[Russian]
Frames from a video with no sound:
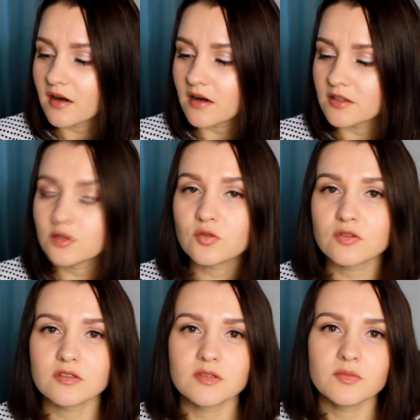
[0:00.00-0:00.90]
А,
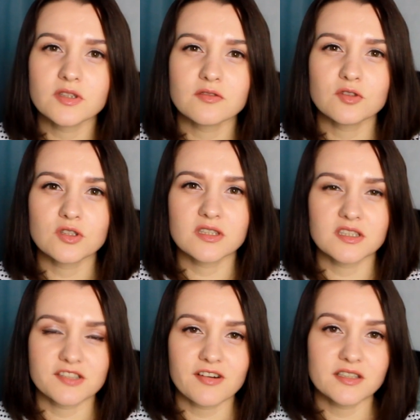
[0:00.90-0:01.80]
но именно вот
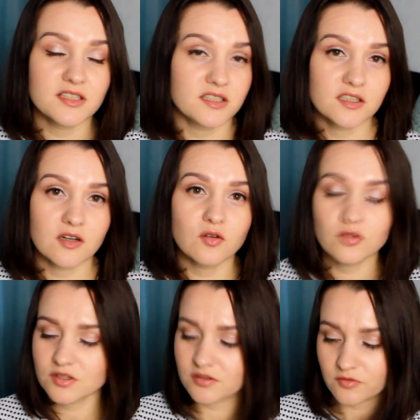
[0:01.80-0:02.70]
этой сладости
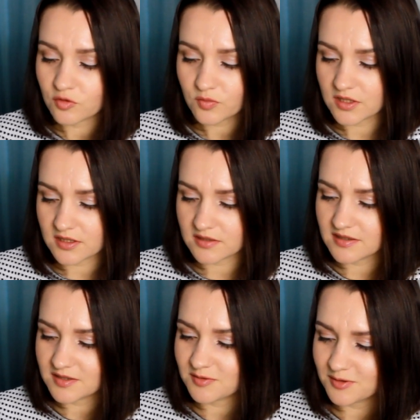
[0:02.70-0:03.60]
кокоса в нем нет.
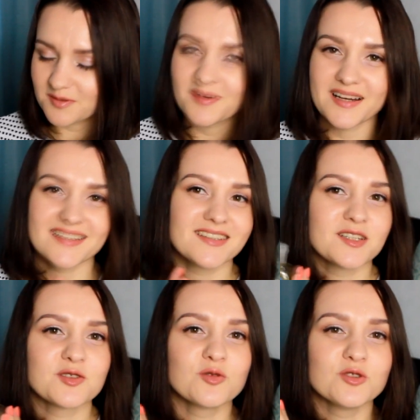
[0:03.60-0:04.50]
Здесь вот
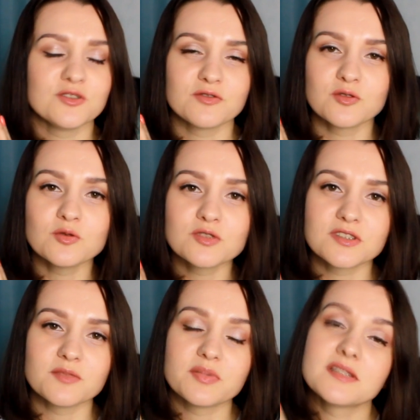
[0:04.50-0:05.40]
ананас очень
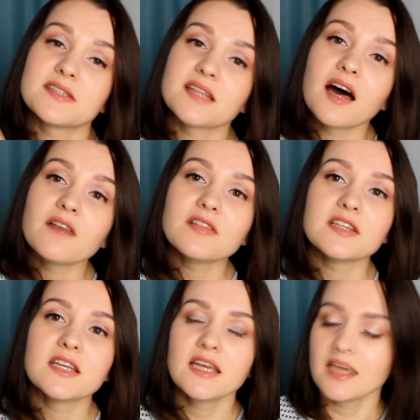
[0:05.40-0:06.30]
вкусно
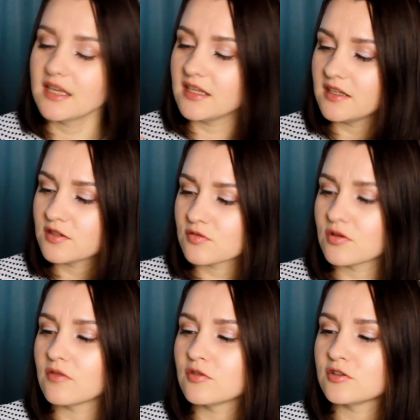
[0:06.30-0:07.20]
представлен. И с
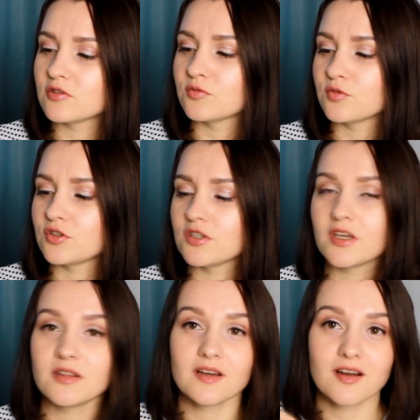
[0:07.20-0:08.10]
удовольствием уже
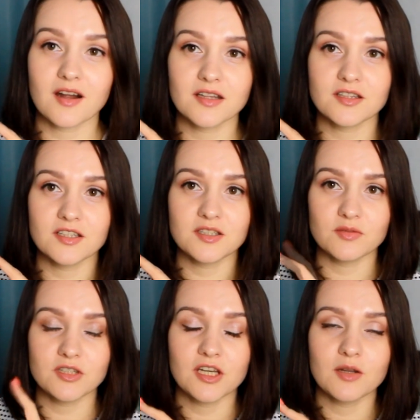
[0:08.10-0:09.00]
неоднократно
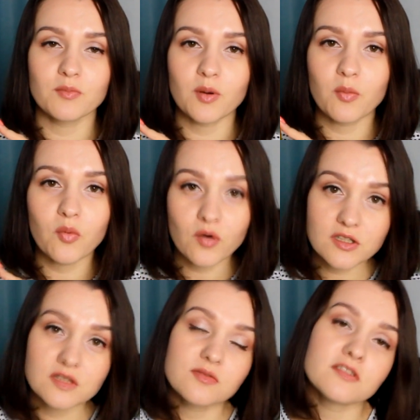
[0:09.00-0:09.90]
этим гелем
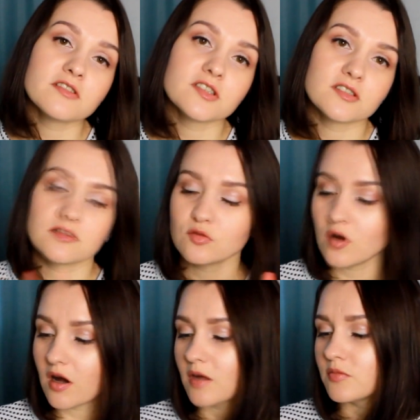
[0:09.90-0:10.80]
попользовалась. Ну,
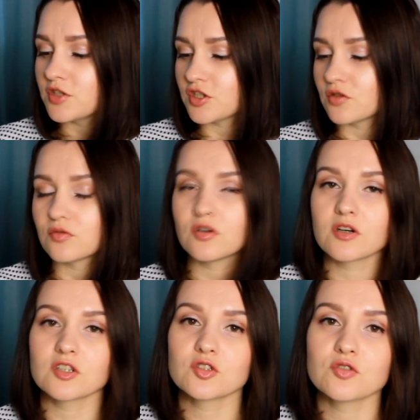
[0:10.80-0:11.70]
как обычно, он
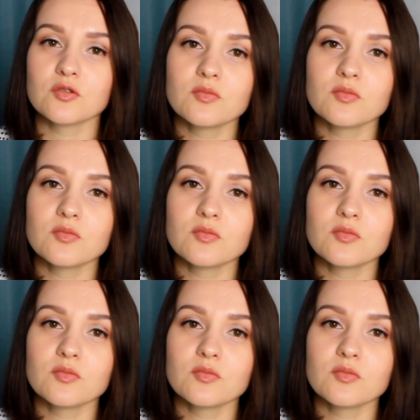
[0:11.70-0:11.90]
хорошо и